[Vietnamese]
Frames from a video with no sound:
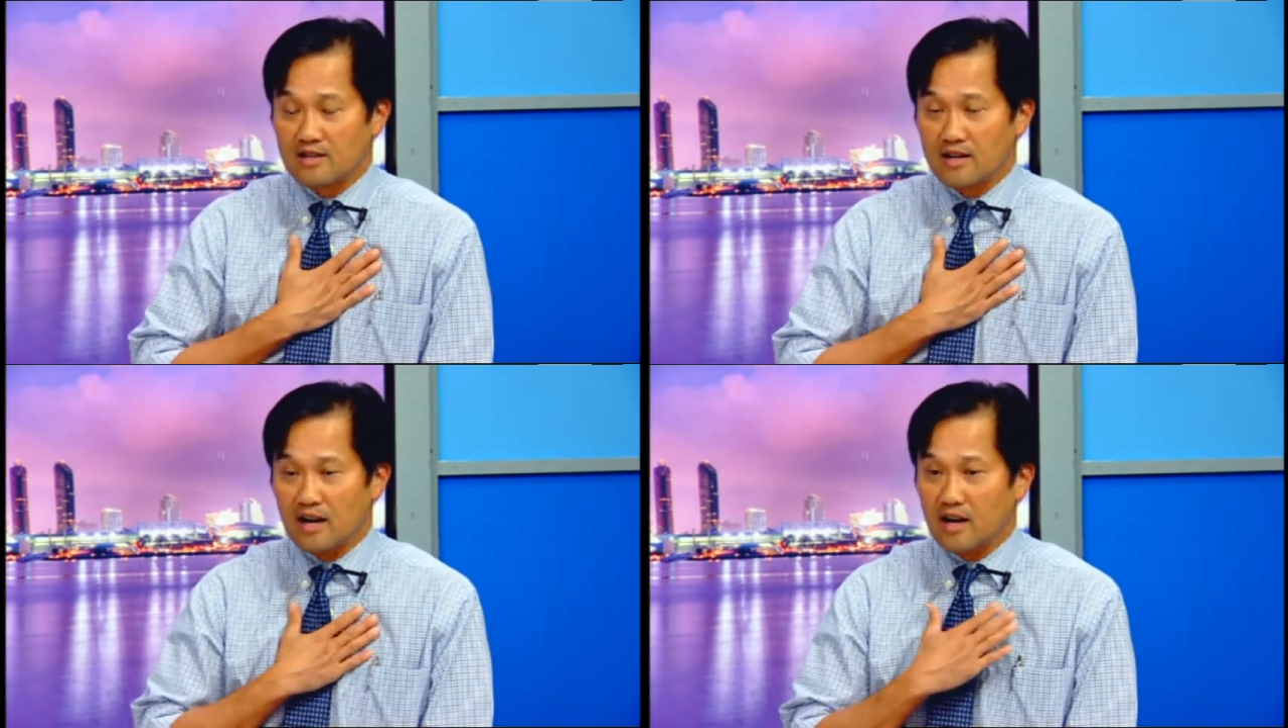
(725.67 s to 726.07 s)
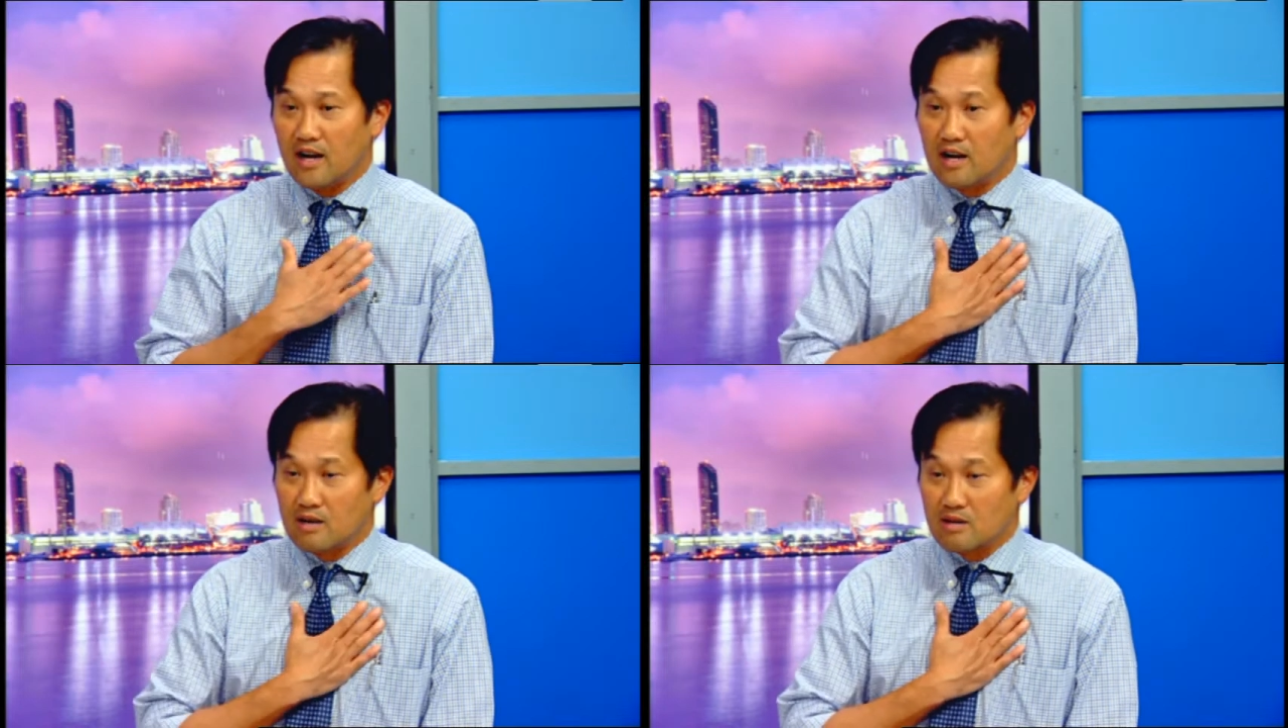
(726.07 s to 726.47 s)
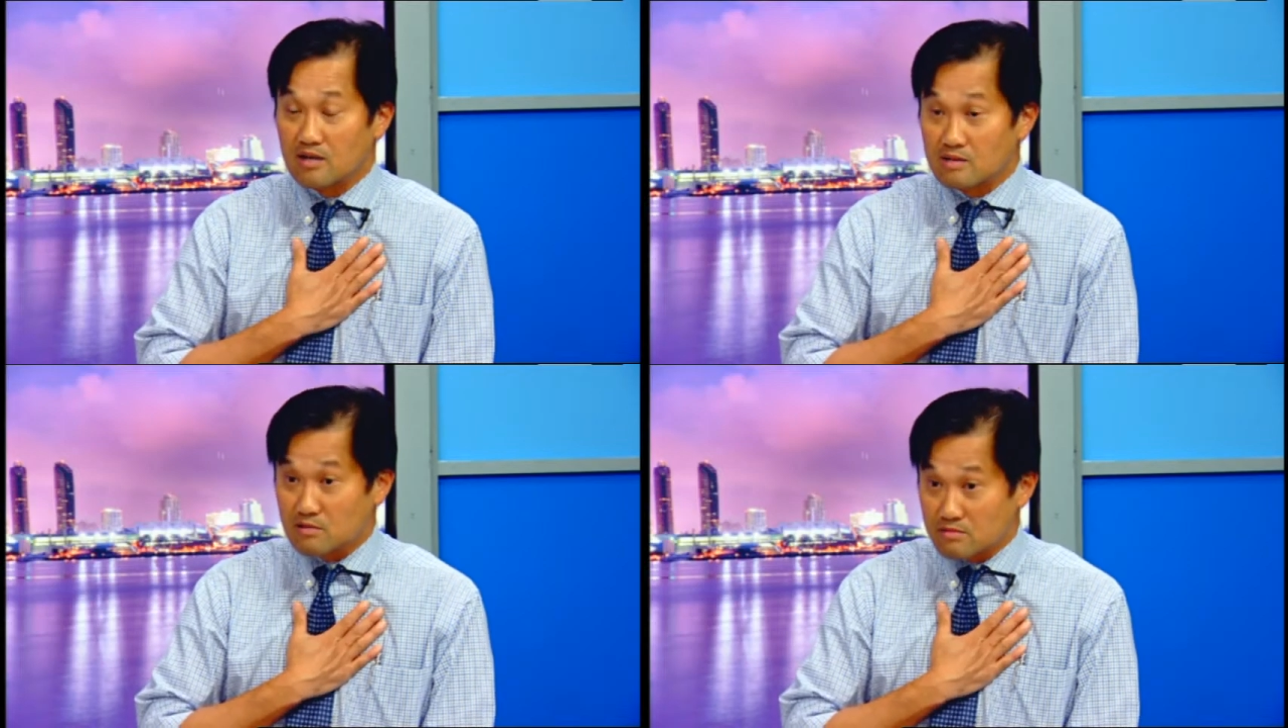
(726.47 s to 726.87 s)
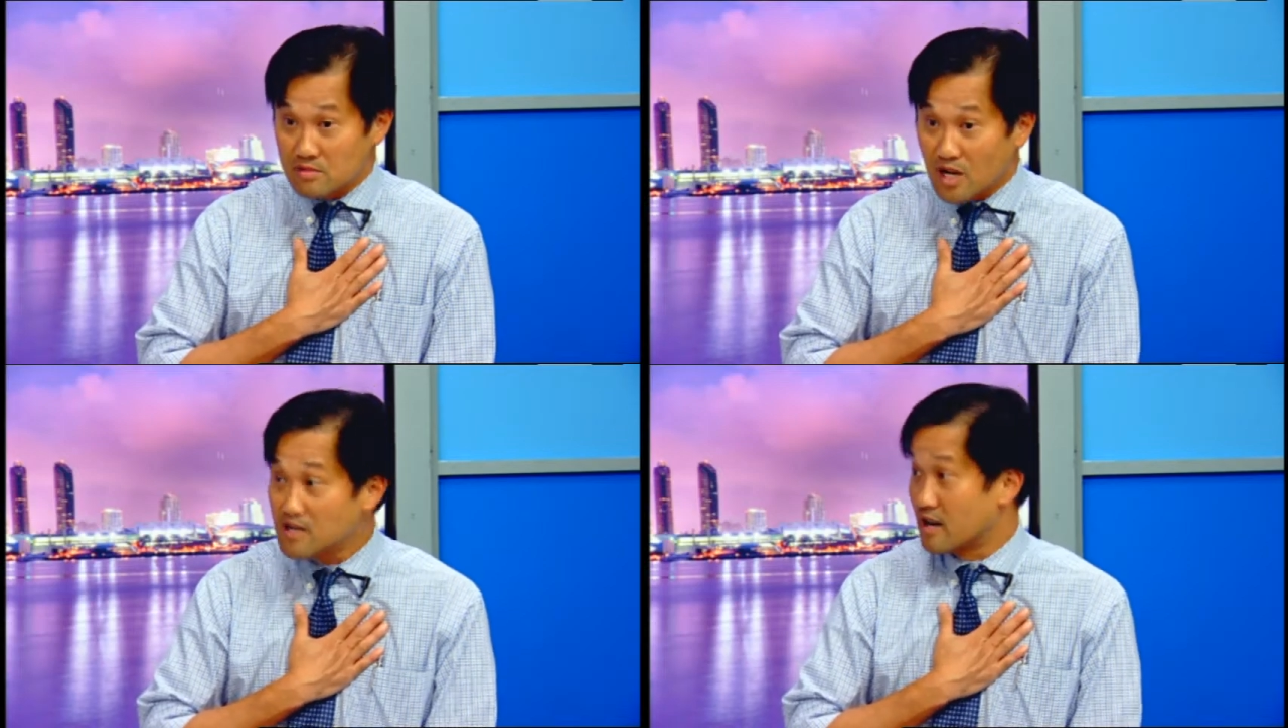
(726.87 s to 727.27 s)
uh, uh,
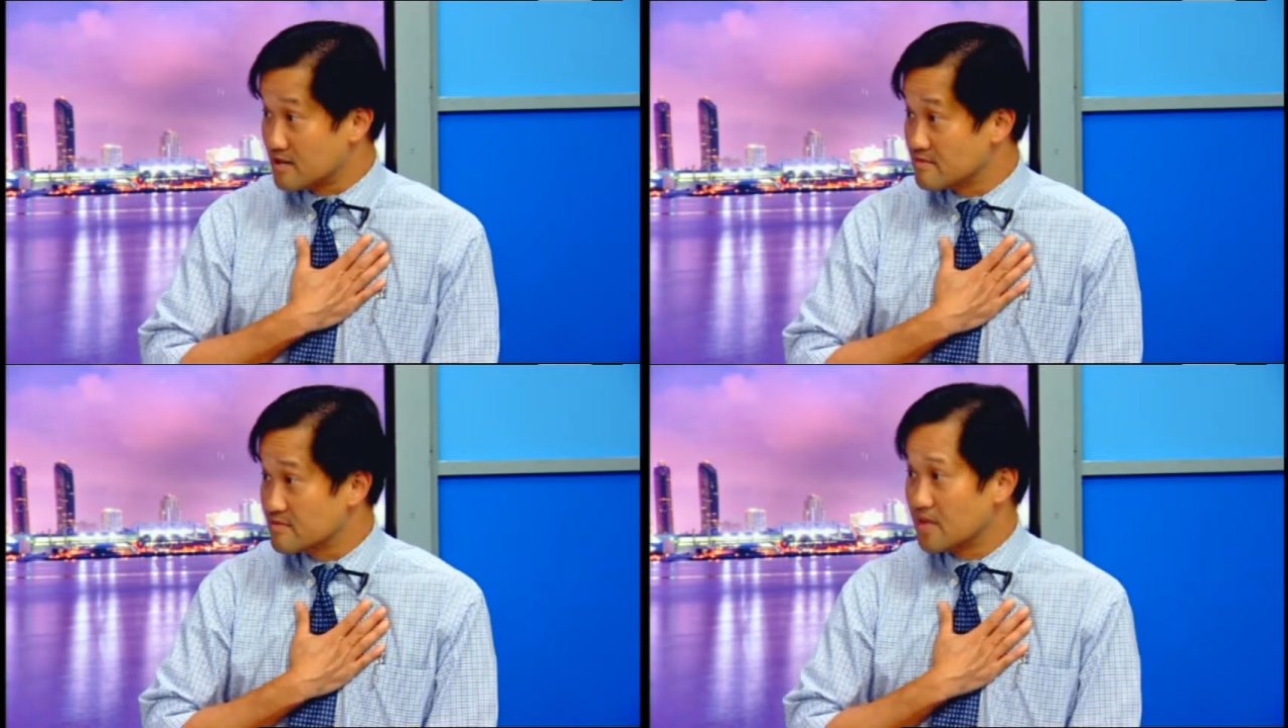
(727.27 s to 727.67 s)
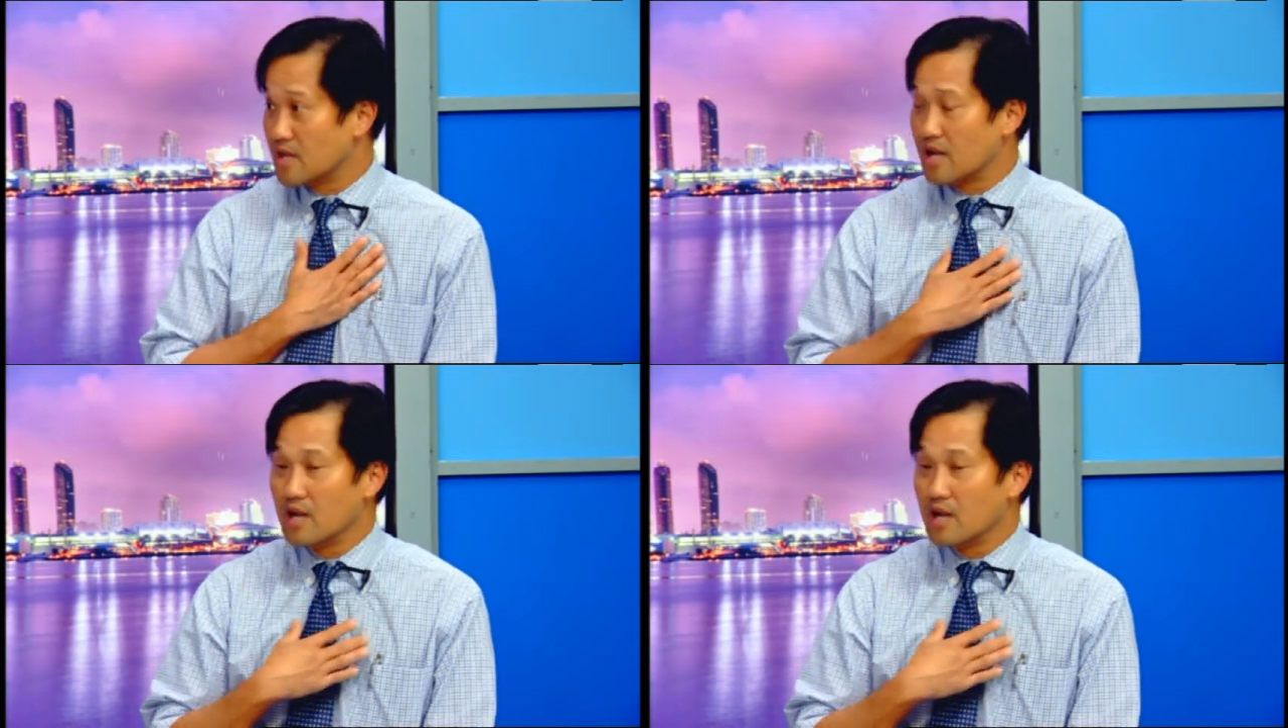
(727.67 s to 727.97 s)
tức ngực. Yeah.